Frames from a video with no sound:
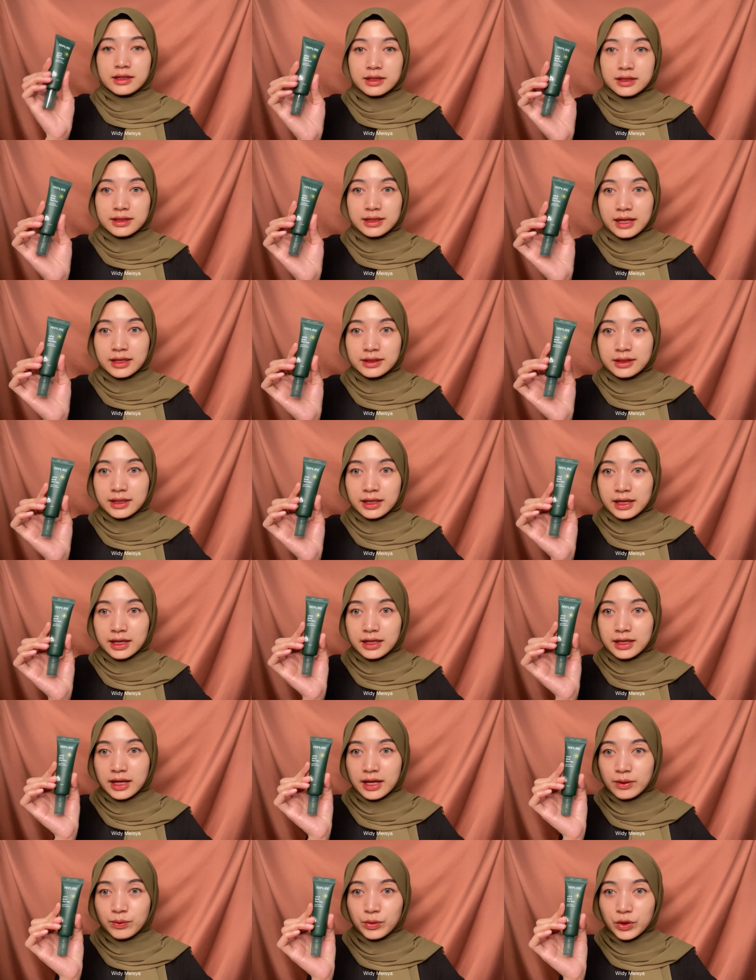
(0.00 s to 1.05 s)
sunscreen
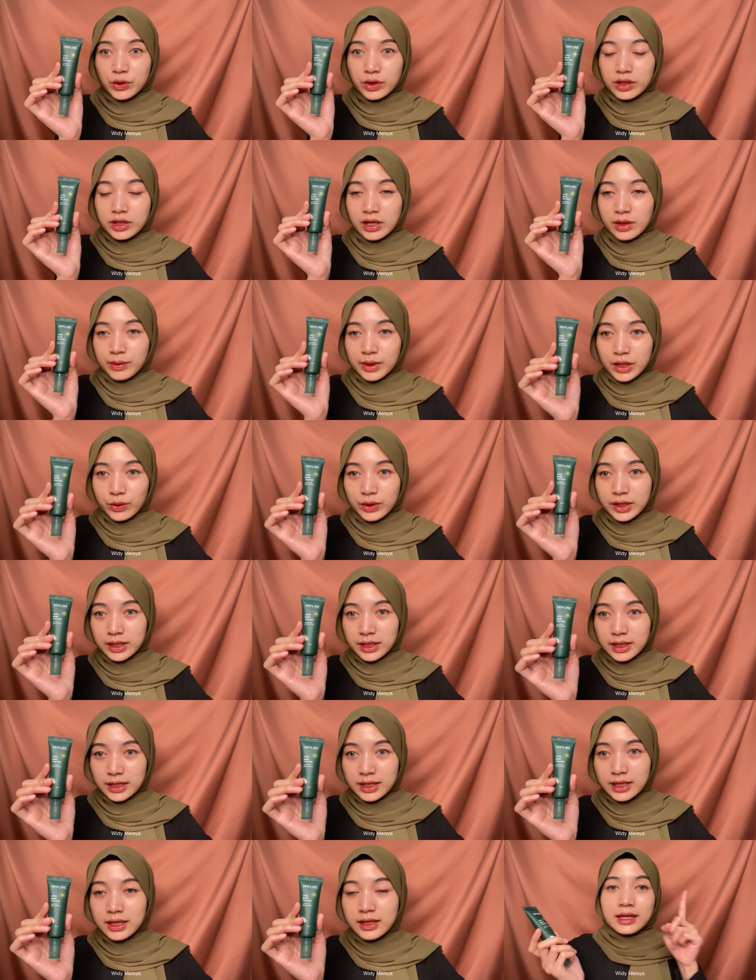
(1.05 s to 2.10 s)
and pure terbaru
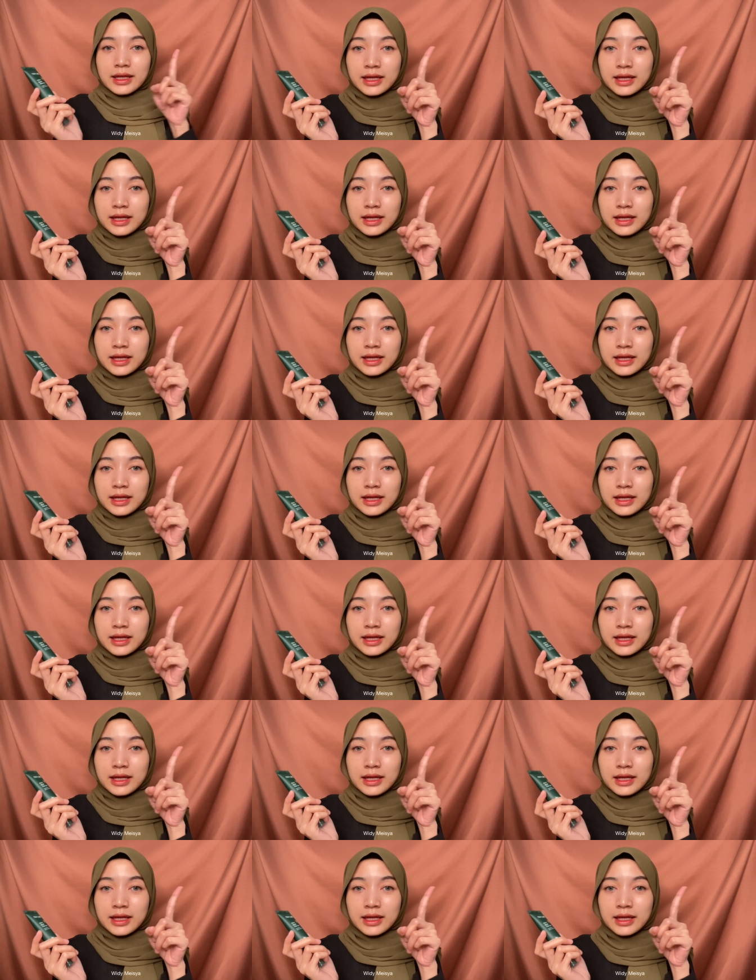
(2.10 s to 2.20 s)
ini.